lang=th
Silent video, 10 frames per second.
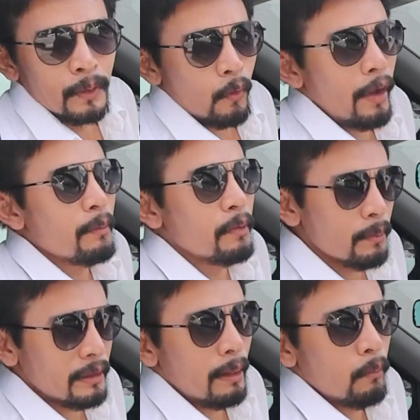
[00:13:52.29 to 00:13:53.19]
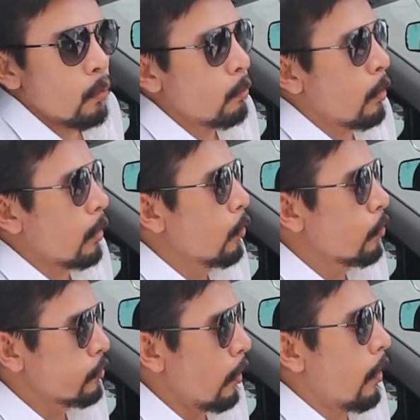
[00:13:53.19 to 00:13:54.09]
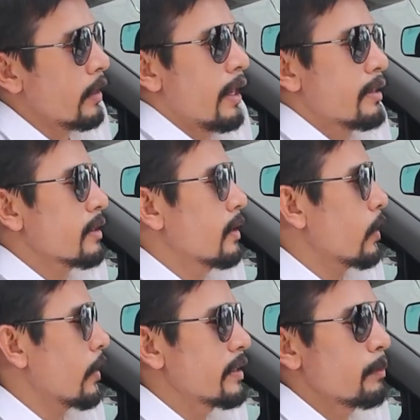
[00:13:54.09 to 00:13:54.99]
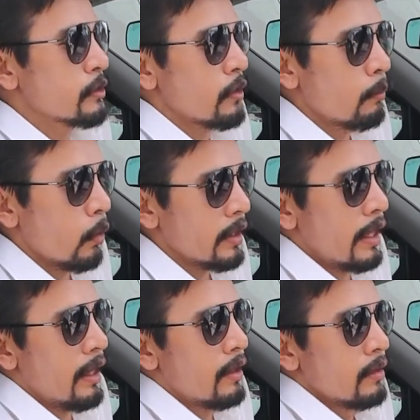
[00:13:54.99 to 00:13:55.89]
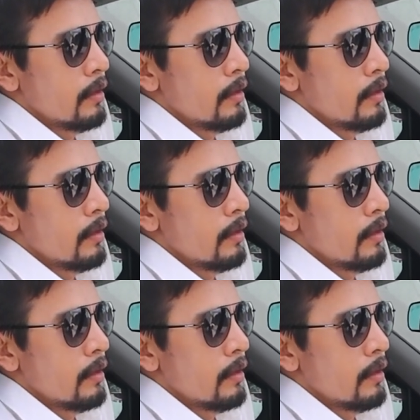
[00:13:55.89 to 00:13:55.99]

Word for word: ก็ให้เพื่อนมาทำอู่พวกอู่ฟอร์ดนะฮะถ้าเกิดว่าใครที่มาซ่อมรถนะฮะ